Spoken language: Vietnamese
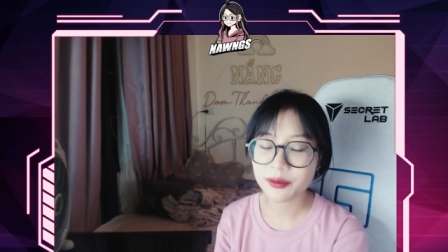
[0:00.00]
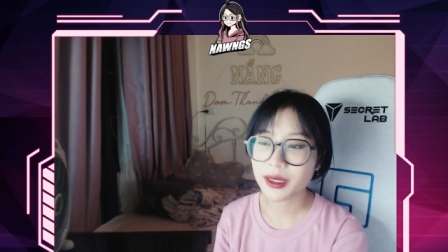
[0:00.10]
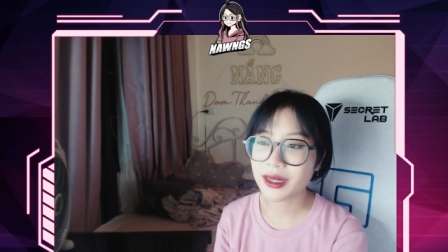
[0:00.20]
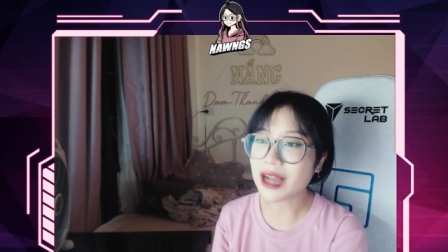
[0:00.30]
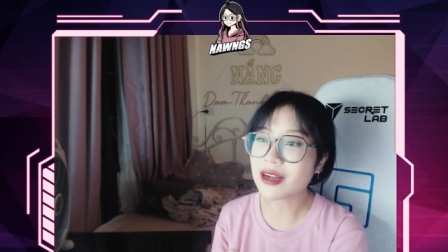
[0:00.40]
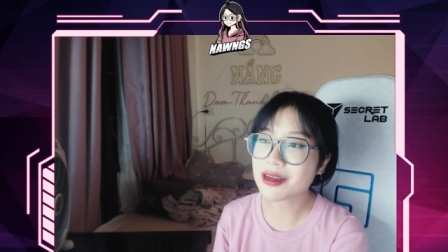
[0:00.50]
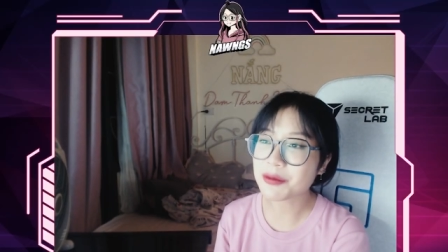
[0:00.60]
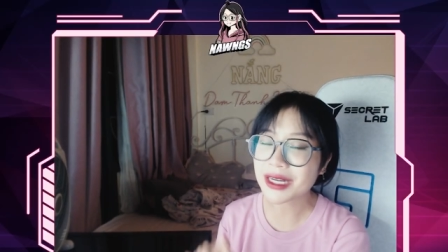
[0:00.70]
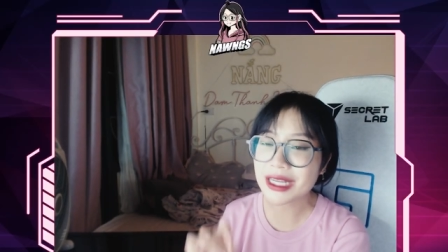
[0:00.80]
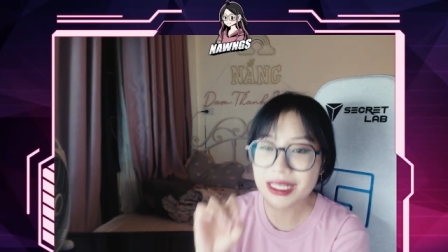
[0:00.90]
là người
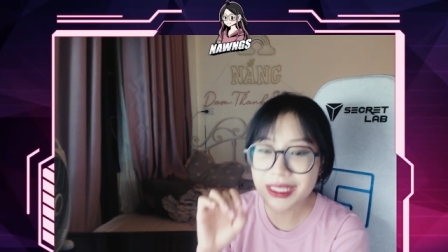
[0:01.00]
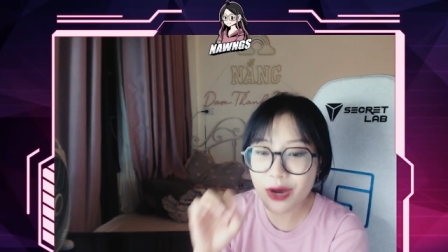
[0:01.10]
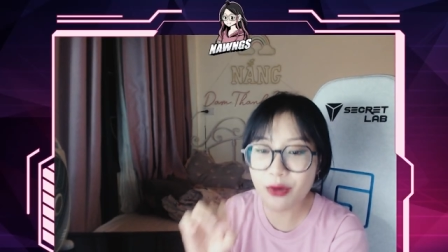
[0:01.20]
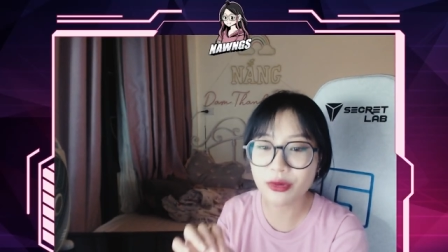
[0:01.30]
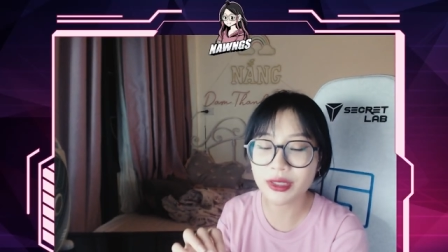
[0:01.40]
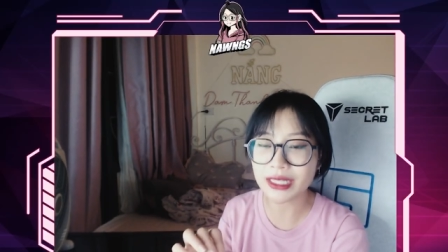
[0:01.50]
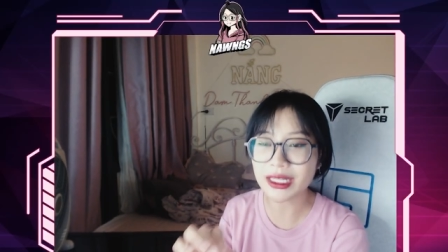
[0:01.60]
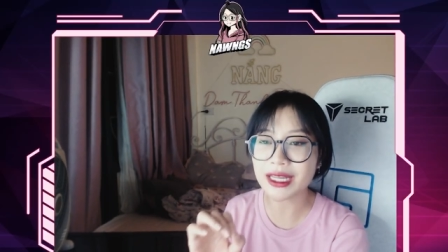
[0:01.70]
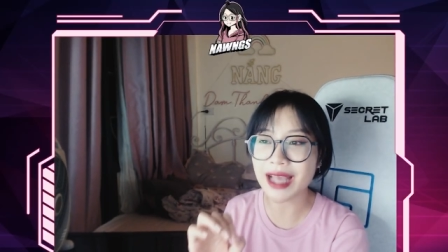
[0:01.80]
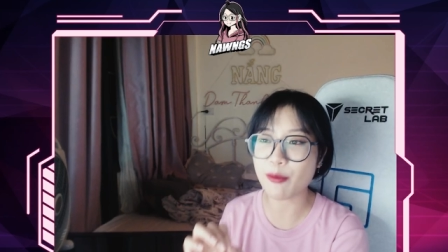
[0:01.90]
mà khi yêu cái
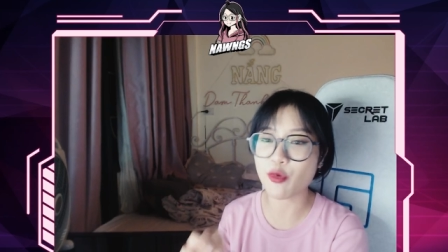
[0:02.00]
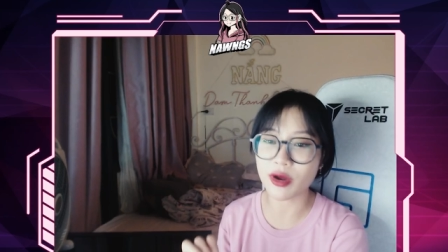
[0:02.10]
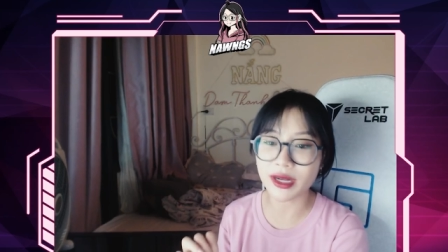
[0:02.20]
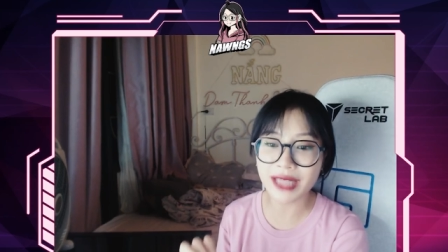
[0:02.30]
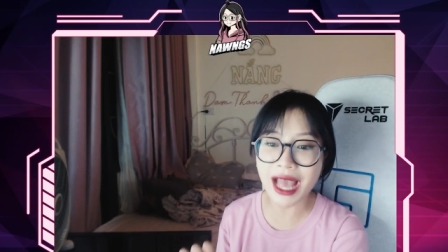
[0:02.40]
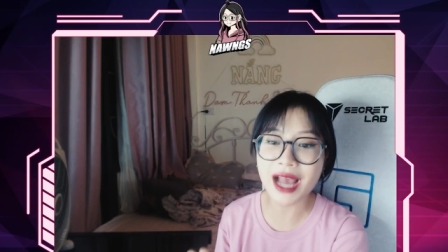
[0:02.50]
tình cảm của người ta